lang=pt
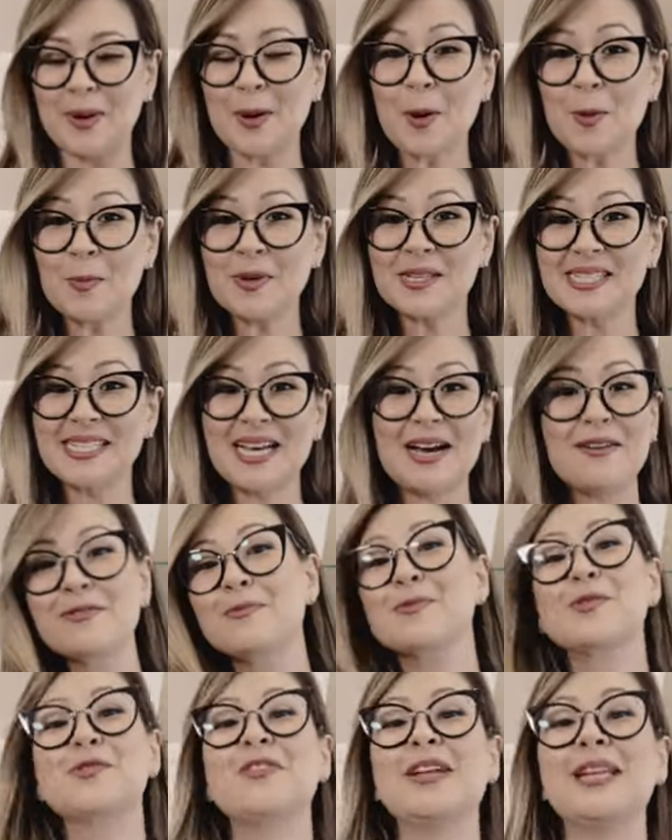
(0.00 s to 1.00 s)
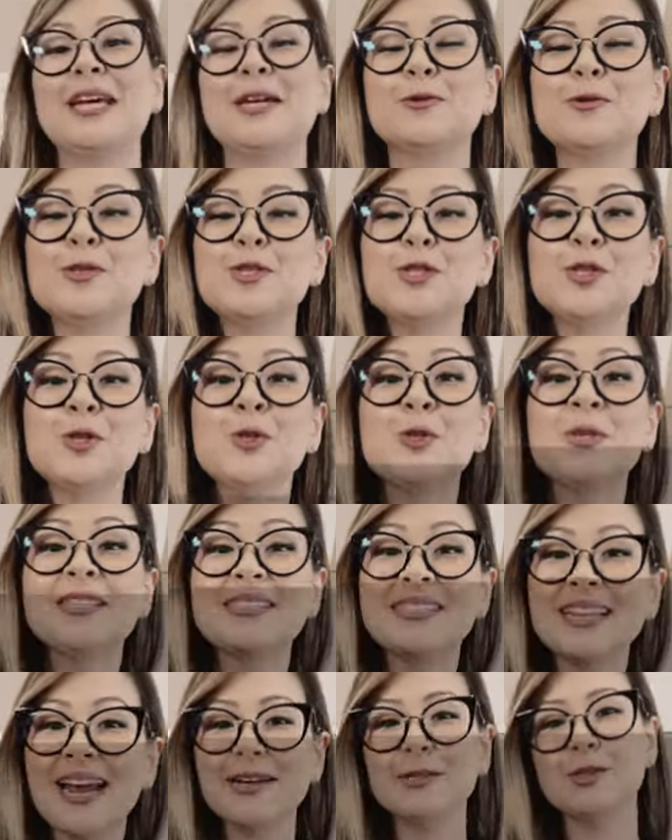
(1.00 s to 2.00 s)
Para começar, vamos falar do estilo
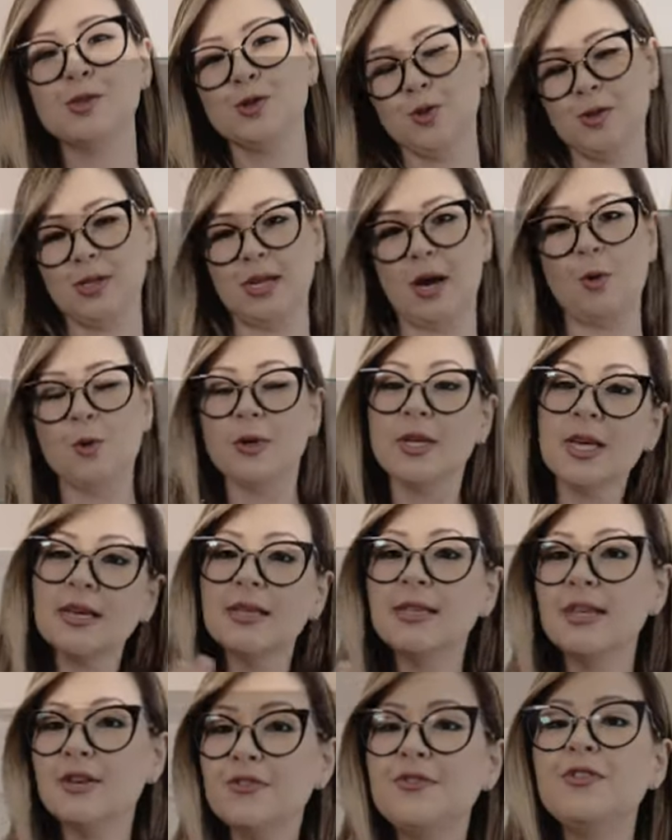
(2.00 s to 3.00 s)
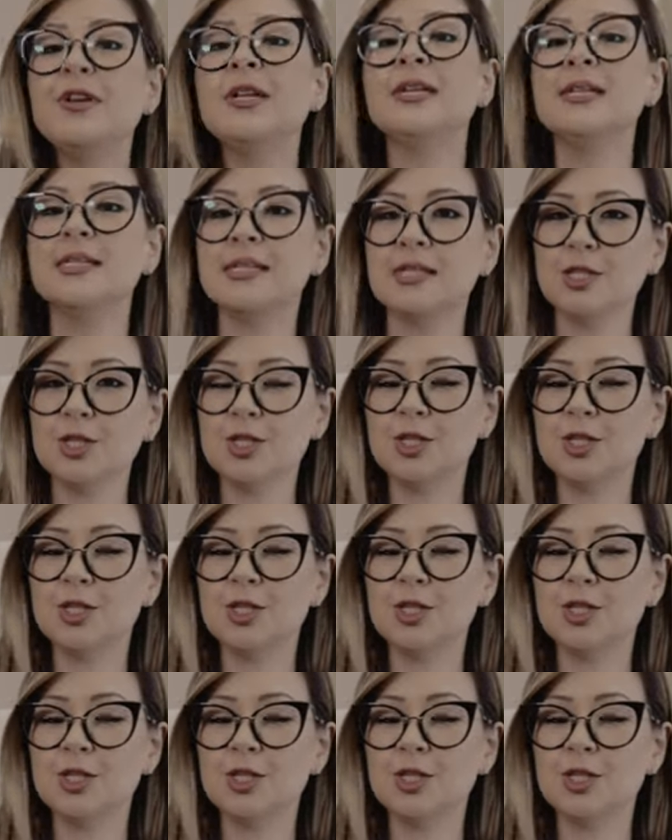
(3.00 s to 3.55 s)
tradicional. O que, que define esse